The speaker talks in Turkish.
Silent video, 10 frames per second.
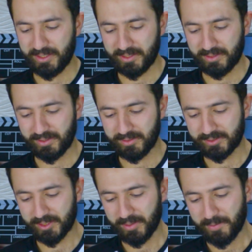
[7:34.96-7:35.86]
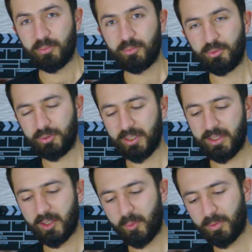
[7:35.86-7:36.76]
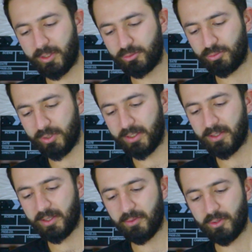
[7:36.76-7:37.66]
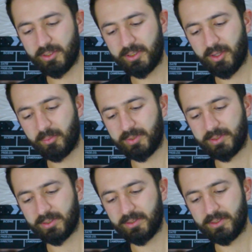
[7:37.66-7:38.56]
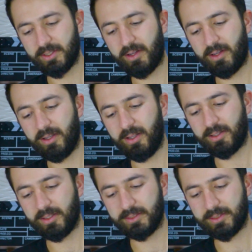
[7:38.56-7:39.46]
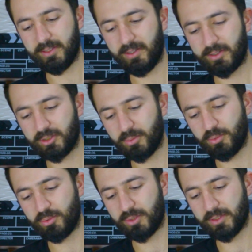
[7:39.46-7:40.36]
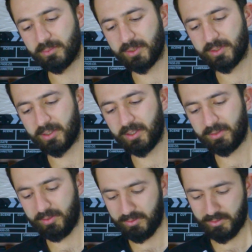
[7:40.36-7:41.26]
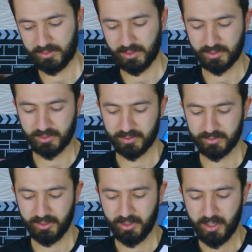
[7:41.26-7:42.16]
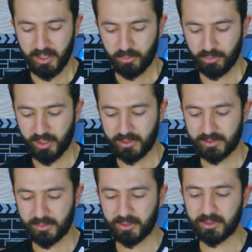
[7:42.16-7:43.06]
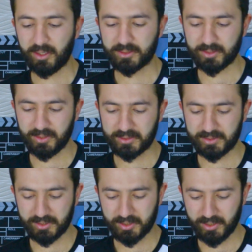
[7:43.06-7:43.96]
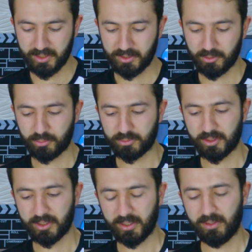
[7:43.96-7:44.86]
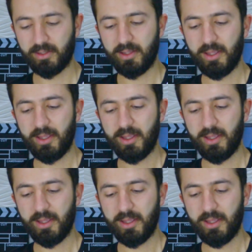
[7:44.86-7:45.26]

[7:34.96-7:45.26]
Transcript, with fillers: girdiğinizde burada yapılan sünnetleri veriyor. İşte abdest alınca ahlak hasene, akşam 3 kez mesela seçtiğinizde. Bunu aynı zamanda hatırlat seçeneğini de kullanarak